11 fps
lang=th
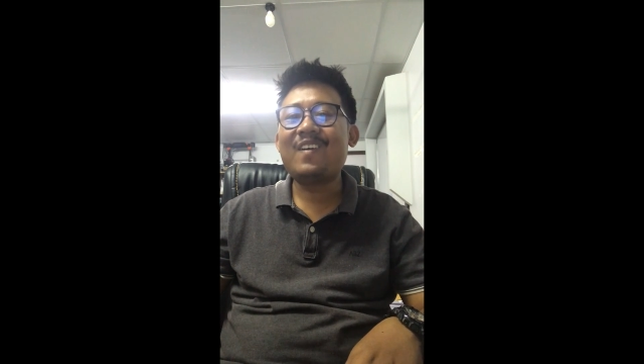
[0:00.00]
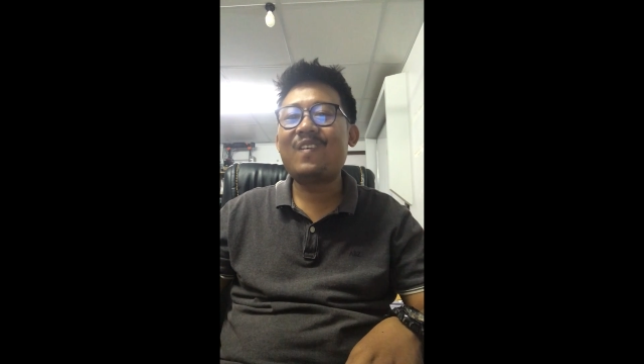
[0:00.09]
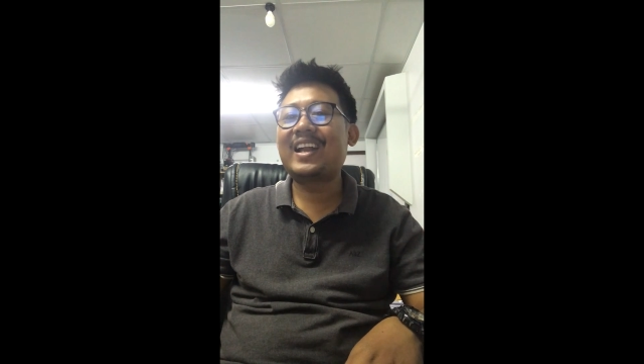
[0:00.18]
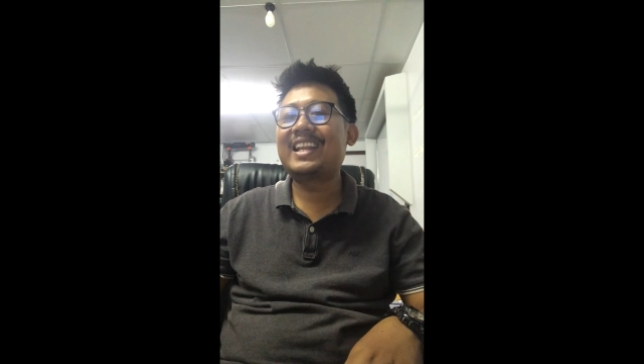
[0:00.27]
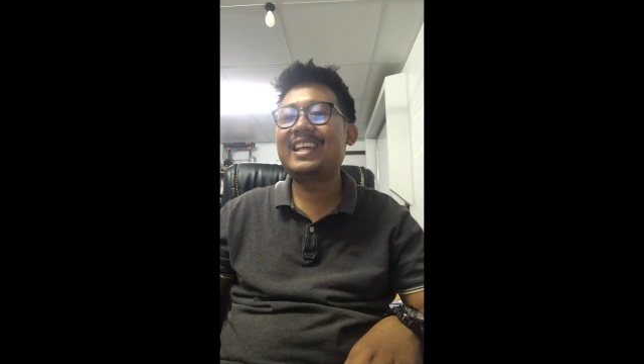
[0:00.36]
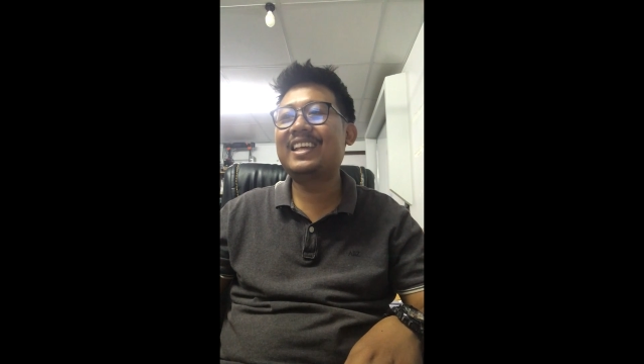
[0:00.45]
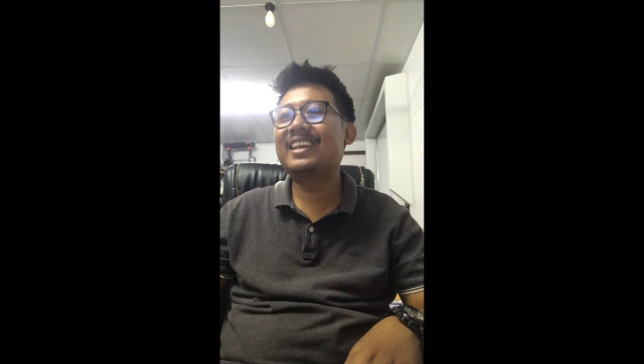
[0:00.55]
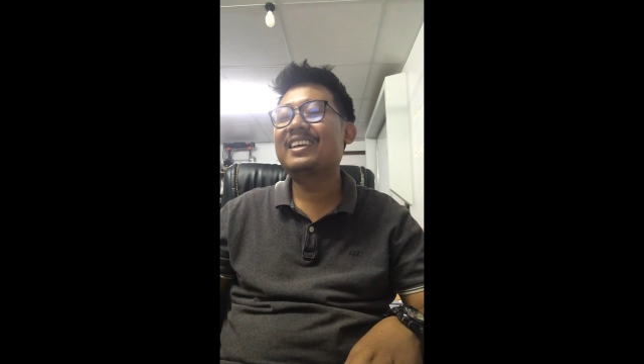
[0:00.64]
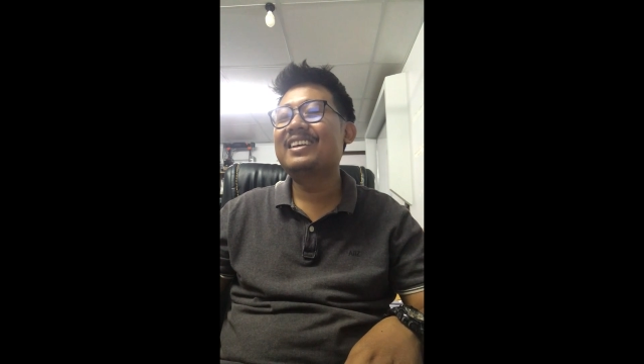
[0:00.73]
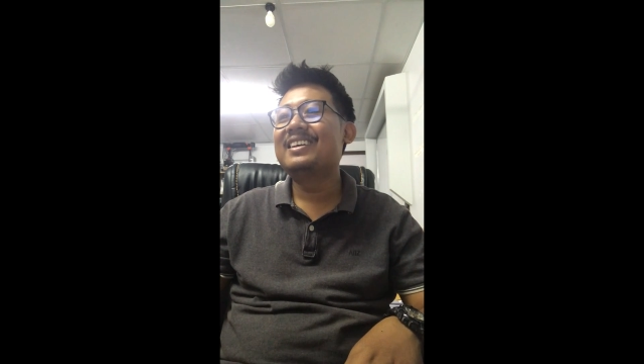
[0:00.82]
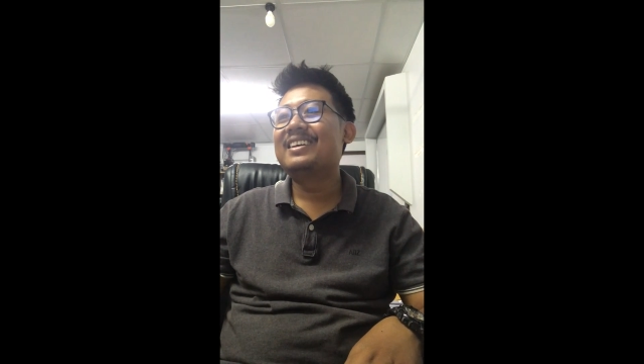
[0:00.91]
ววันนี้
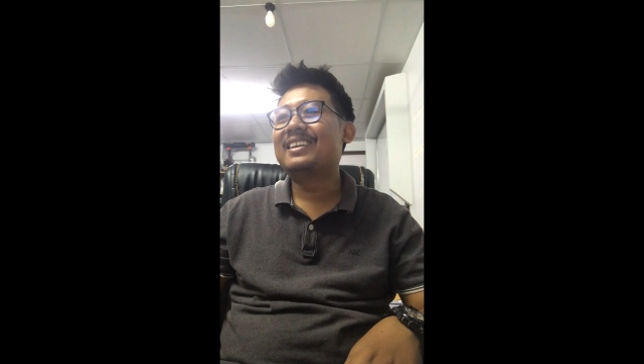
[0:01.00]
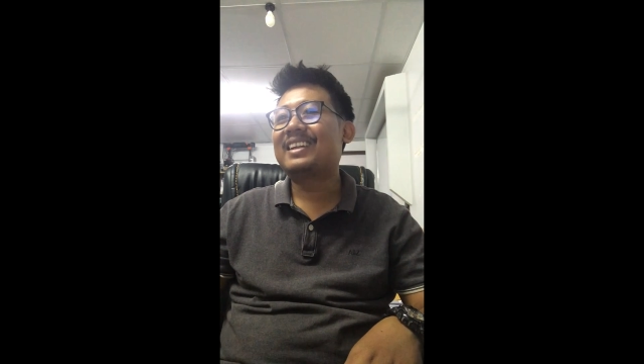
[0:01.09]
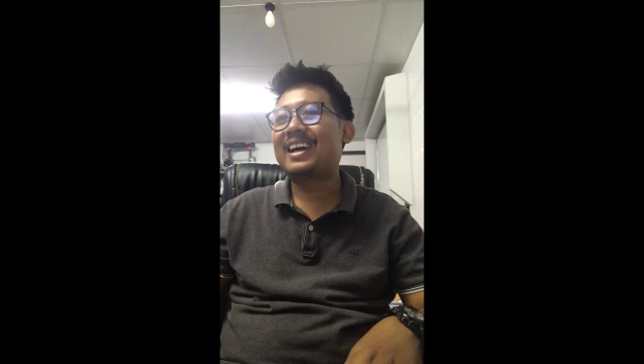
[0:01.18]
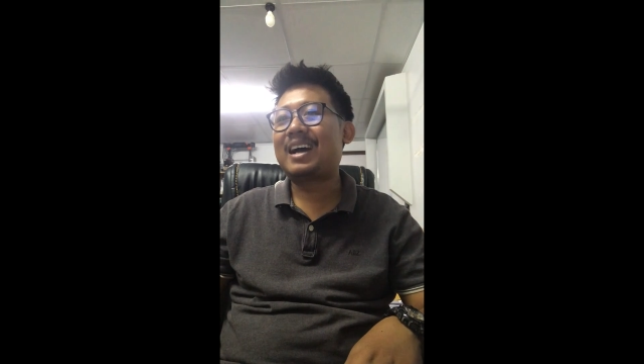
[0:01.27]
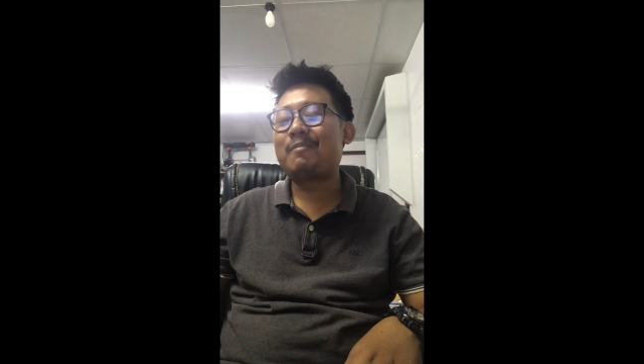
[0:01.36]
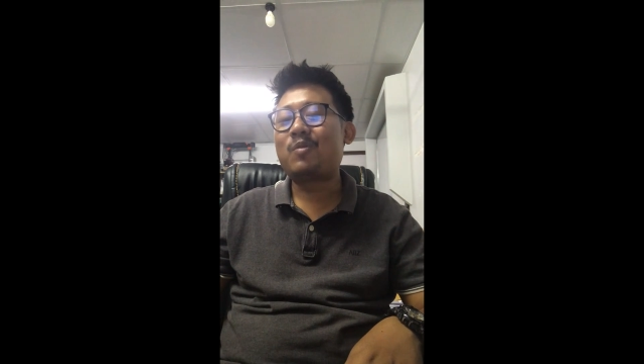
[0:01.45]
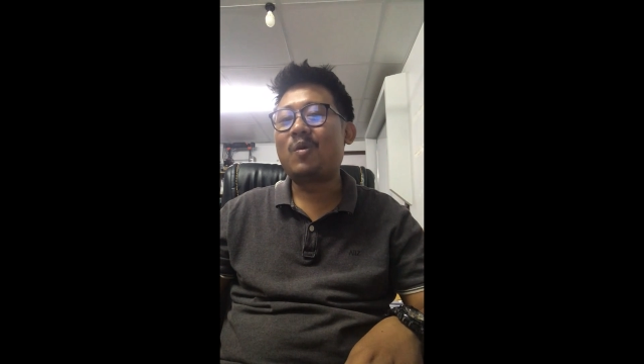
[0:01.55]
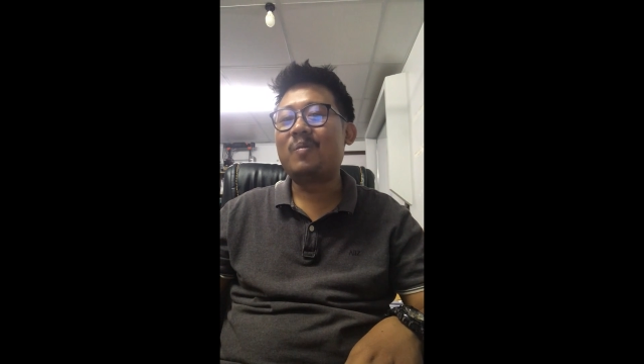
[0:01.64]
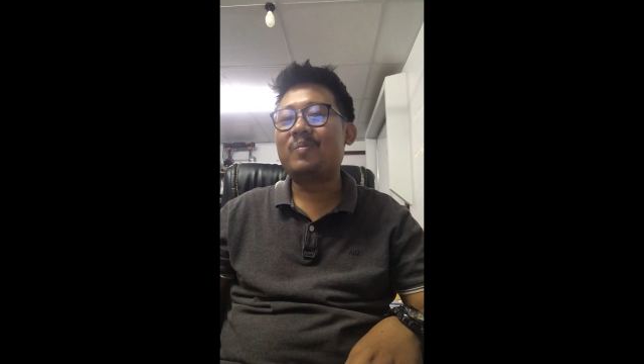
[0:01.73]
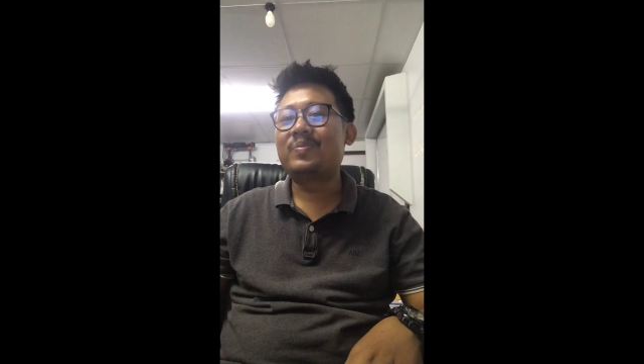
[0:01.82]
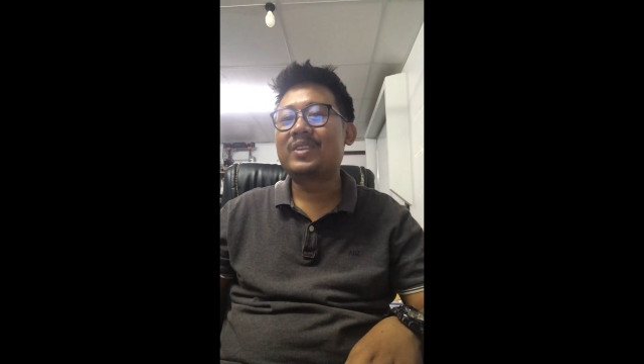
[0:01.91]
นะครับผ
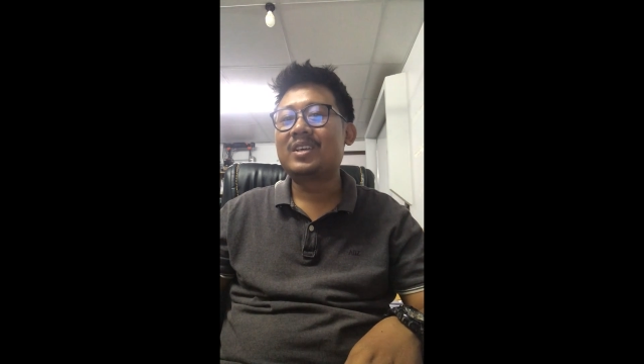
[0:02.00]
ม